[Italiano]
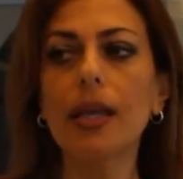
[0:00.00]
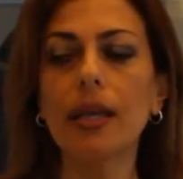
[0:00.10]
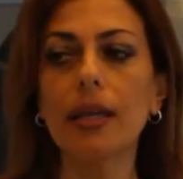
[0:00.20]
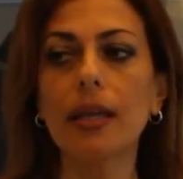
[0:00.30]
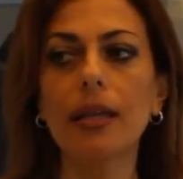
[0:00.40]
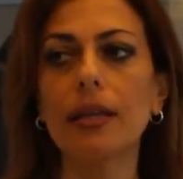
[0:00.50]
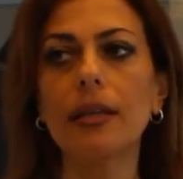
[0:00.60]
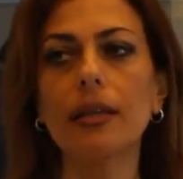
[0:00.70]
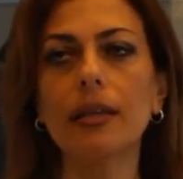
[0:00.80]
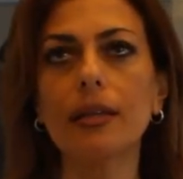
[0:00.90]

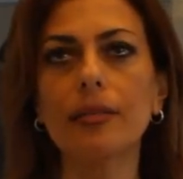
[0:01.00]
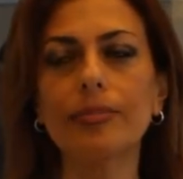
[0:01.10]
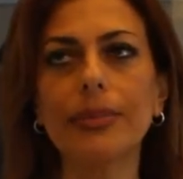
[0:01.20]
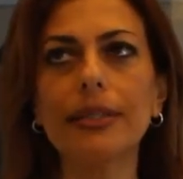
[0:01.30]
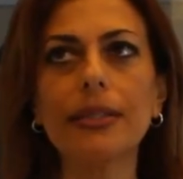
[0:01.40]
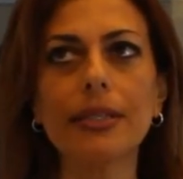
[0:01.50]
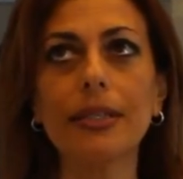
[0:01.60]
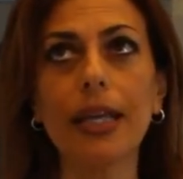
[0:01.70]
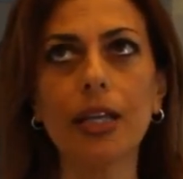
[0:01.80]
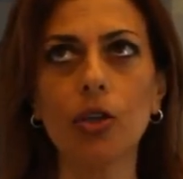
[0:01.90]
e uh, il
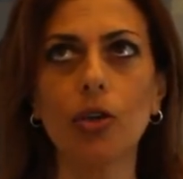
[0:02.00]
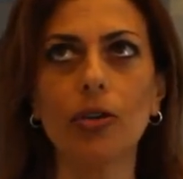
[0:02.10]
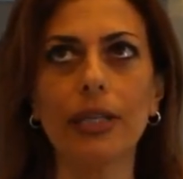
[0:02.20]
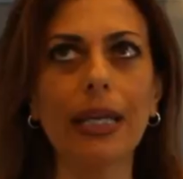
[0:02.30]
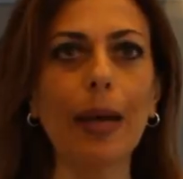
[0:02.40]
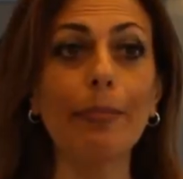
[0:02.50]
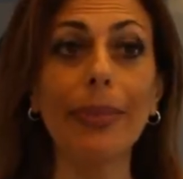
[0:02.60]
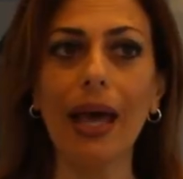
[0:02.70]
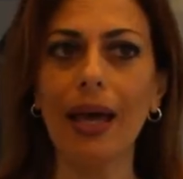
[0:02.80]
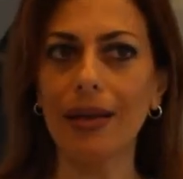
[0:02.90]
desiderio di
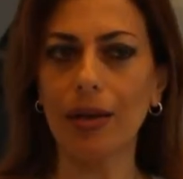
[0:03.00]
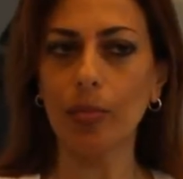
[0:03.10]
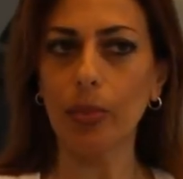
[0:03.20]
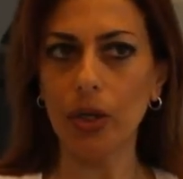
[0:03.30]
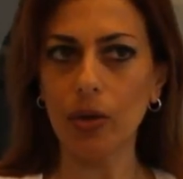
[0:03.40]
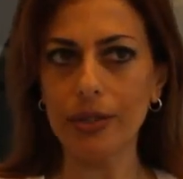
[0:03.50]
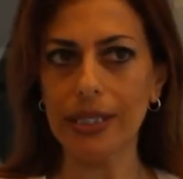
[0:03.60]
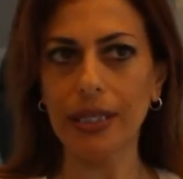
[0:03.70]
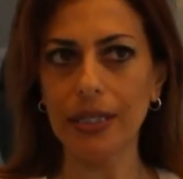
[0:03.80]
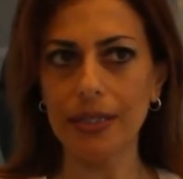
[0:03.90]
cambiare un po' le
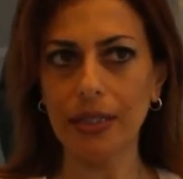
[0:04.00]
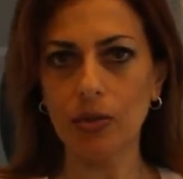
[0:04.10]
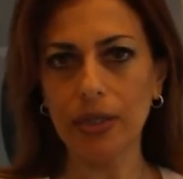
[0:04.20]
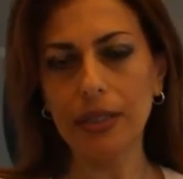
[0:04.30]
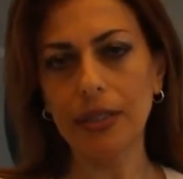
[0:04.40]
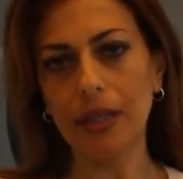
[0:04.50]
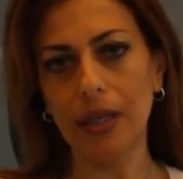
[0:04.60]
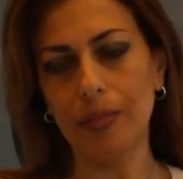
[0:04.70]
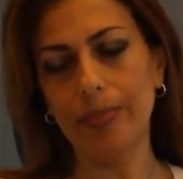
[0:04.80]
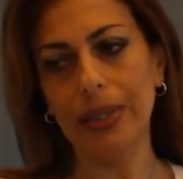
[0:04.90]
cose negli Stati Uniti
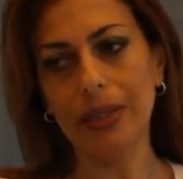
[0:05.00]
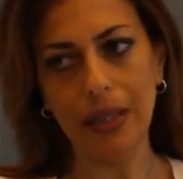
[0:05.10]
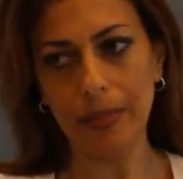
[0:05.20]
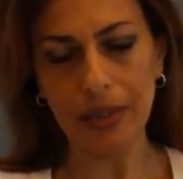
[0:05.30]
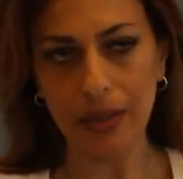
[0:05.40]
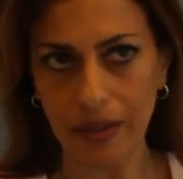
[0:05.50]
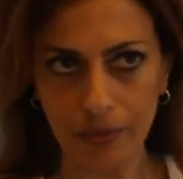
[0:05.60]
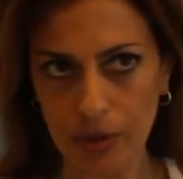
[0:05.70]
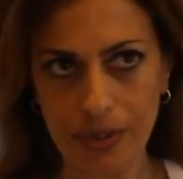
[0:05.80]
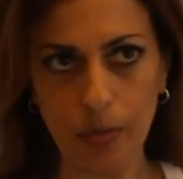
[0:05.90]
è praticamente la
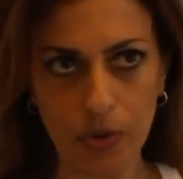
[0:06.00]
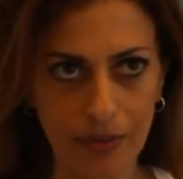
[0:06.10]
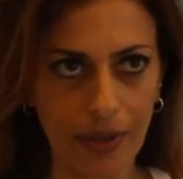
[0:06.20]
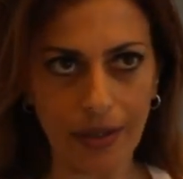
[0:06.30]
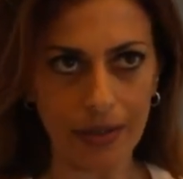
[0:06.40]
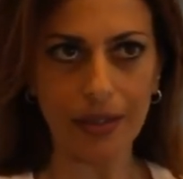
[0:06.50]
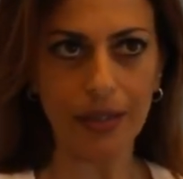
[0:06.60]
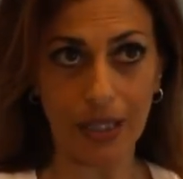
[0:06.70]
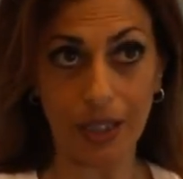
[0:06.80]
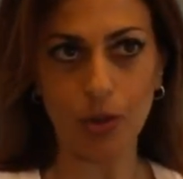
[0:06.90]
forza motivante
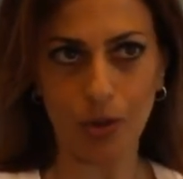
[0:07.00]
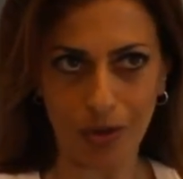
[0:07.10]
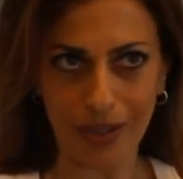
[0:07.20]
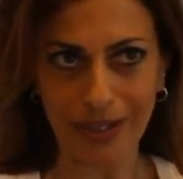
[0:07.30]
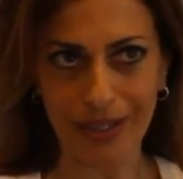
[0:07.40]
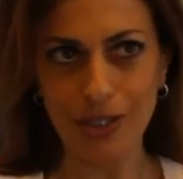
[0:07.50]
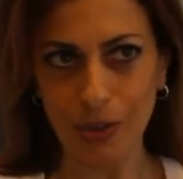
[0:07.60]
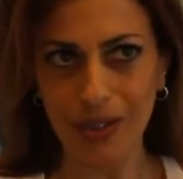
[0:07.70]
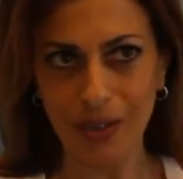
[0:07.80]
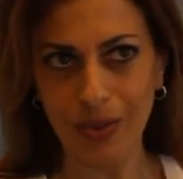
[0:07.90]
dietro alla
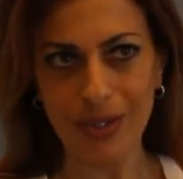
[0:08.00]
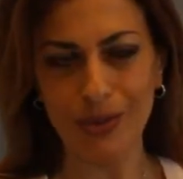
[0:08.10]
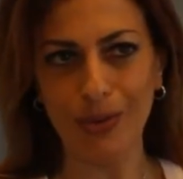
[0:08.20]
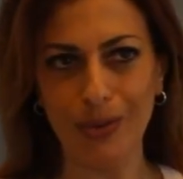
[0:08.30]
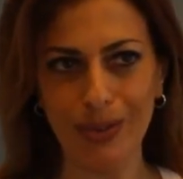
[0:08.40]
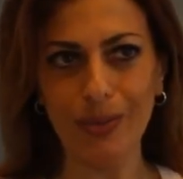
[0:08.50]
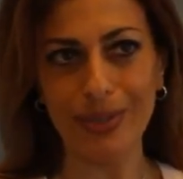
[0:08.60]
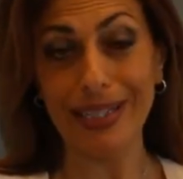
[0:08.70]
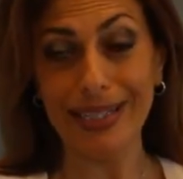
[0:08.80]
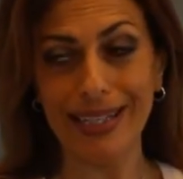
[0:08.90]
creazione di
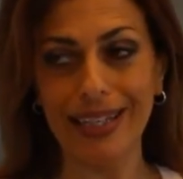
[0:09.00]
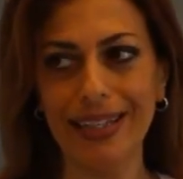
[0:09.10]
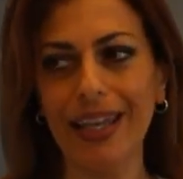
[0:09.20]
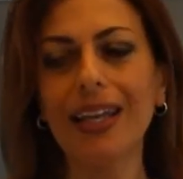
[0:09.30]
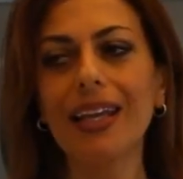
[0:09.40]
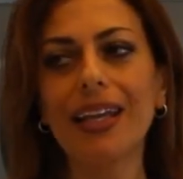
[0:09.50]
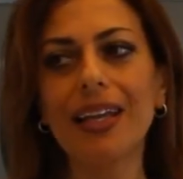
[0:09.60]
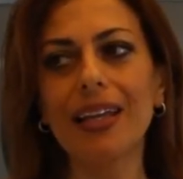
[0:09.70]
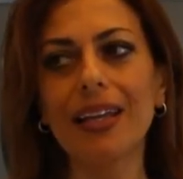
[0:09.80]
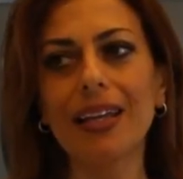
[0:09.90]
questa azienda
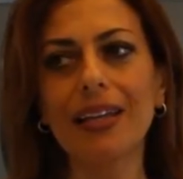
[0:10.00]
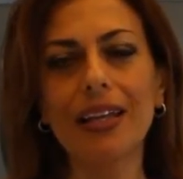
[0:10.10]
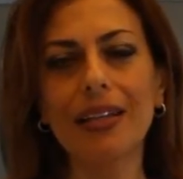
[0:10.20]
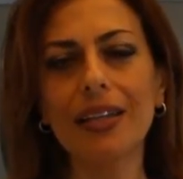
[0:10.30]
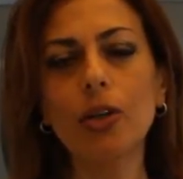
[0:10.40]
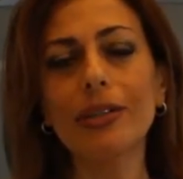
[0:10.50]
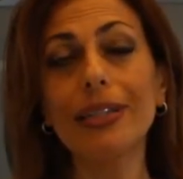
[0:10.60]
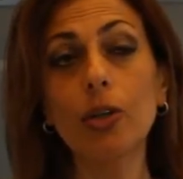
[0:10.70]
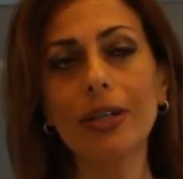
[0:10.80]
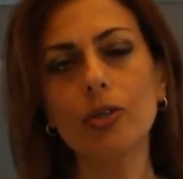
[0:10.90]
eh,
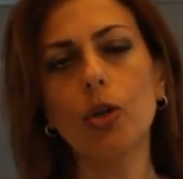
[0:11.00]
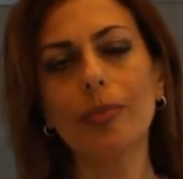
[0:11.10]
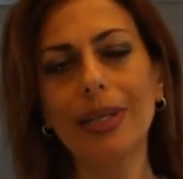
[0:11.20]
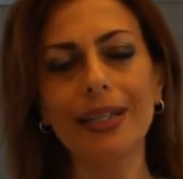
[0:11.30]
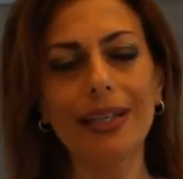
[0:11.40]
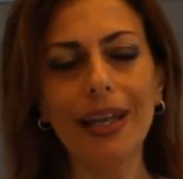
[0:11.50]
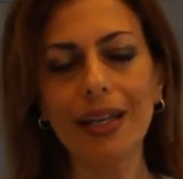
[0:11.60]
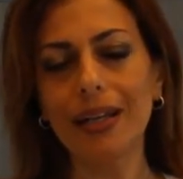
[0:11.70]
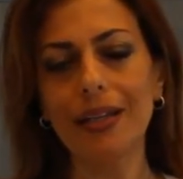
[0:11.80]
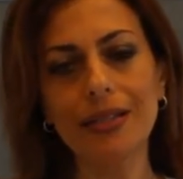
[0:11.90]
l'enogastronomia
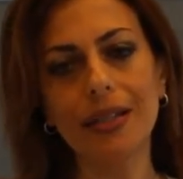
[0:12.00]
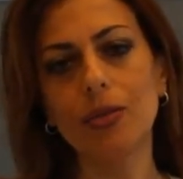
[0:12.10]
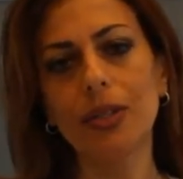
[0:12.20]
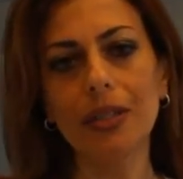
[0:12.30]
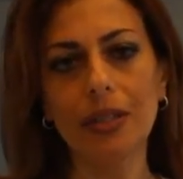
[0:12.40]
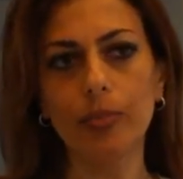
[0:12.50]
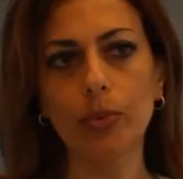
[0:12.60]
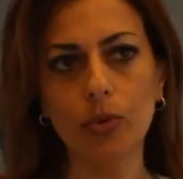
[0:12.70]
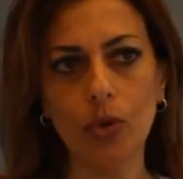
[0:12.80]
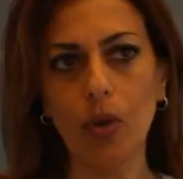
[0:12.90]
italiana negli Stati Uniti
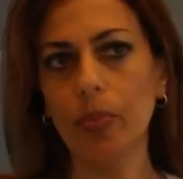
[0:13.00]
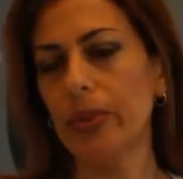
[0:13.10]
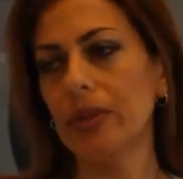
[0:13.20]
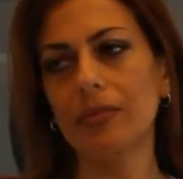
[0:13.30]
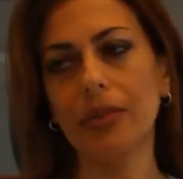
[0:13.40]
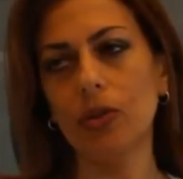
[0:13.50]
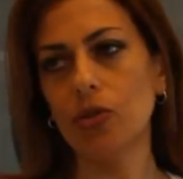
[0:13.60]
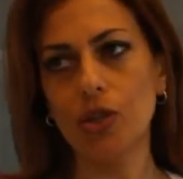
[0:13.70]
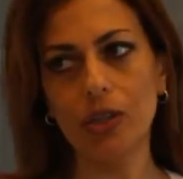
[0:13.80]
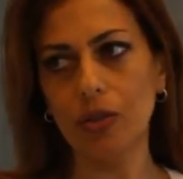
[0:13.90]
purtroppo è
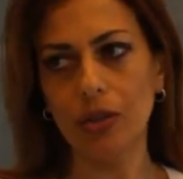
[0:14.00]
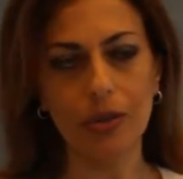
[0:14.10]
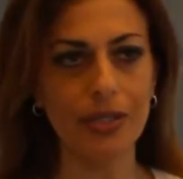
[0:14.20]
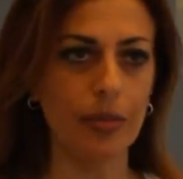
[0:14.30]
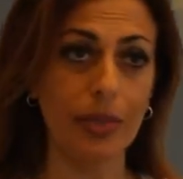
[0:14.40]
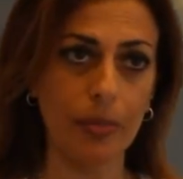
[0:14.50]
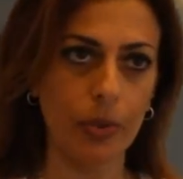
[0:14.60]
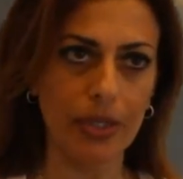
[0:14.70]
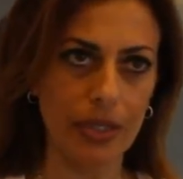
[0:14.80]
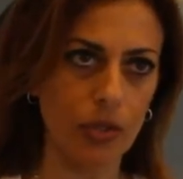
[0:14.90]
oggetto di grosse
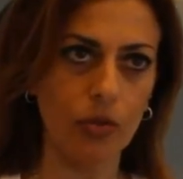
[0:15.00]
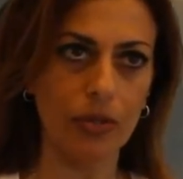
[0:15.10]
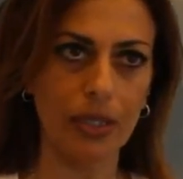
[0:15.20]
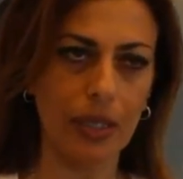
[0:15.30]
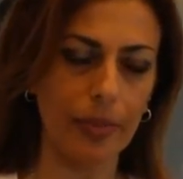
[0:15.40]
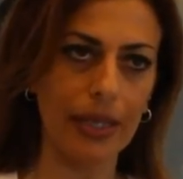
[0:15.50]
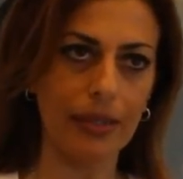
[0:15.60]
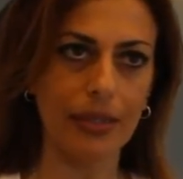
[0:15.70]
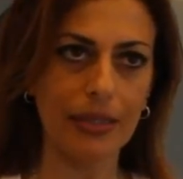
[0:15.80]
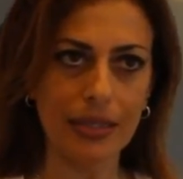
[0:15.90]
manipolazioni da
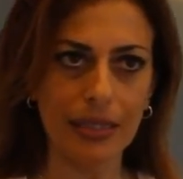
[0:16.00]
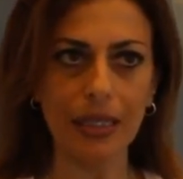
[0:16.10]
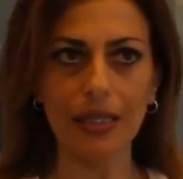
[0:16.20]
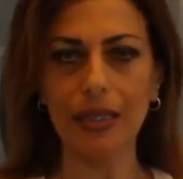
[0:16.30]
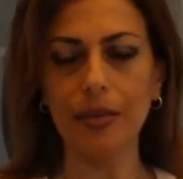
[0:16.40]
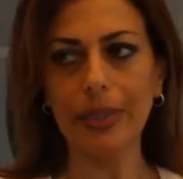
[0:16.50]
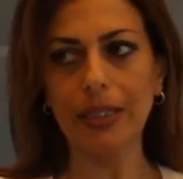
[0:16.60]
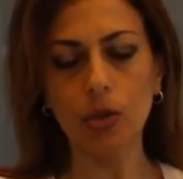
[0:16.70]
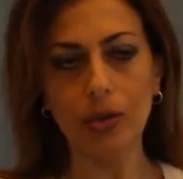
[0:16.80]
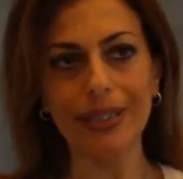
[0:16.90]
parte sia degli
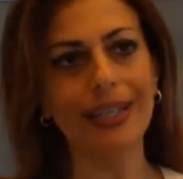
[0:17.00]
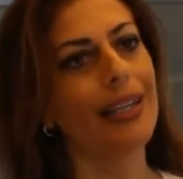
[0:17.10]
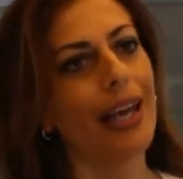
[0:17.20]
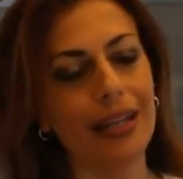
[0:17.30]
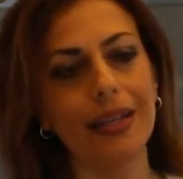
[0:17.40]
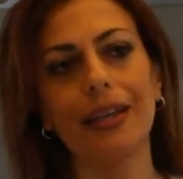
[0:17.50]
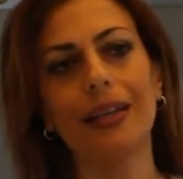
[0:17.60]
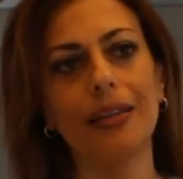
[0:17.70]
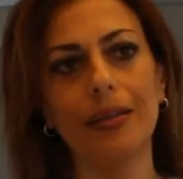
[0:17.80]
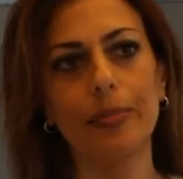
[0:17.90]
imprenditori italiani
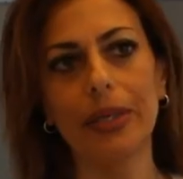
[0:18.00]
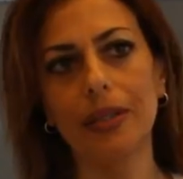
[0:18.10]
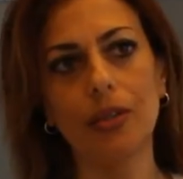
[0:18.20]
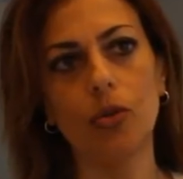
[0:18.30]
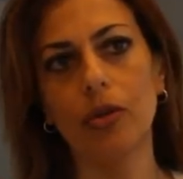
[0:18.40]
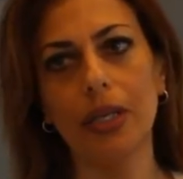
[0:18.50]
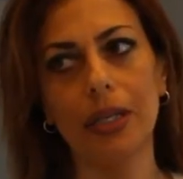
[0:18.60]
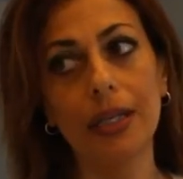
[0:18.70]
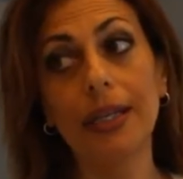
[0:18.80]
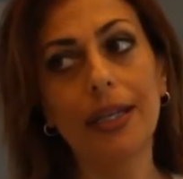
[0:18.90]
che di
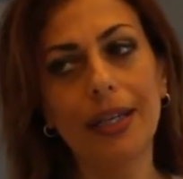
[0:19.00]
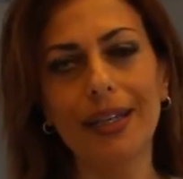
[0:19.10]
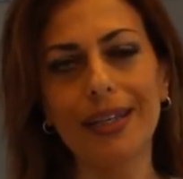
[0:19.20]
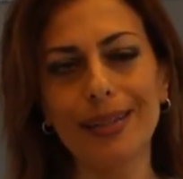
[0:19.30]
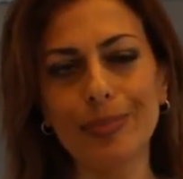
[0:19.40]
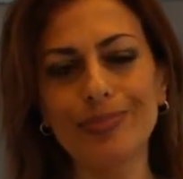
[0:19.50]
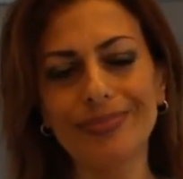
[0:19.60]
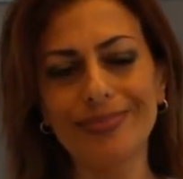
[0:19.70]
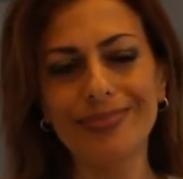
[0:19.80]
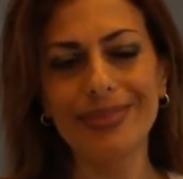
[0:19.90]
imprenditori
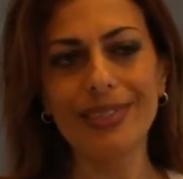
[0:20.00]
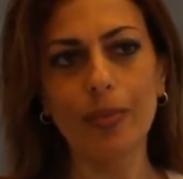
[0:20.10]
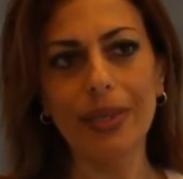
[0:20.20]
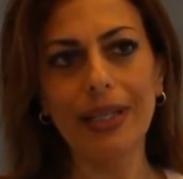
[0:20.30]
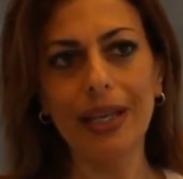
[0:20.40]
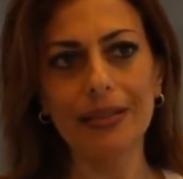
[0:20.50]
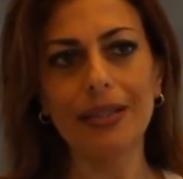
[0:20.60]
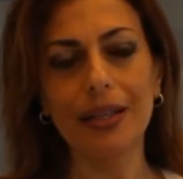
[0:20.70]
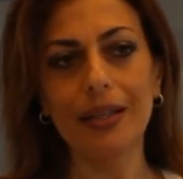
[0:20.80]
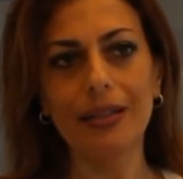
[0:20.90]
Uh, insomma di
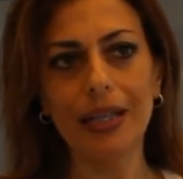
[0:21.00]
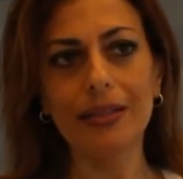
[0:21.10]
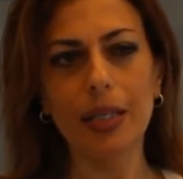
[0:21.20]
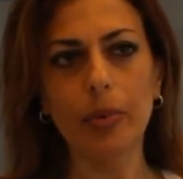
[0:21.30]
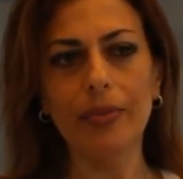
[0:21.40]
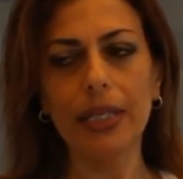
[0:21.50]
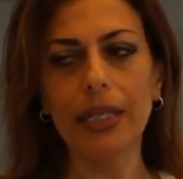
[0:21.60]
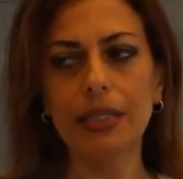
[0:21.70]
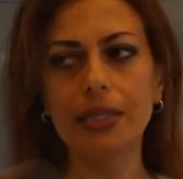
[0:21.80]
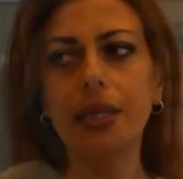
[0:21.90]
altre, di altre
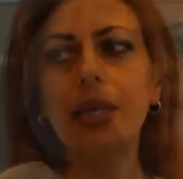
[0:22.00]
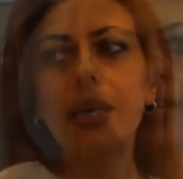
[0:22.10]
provenienze.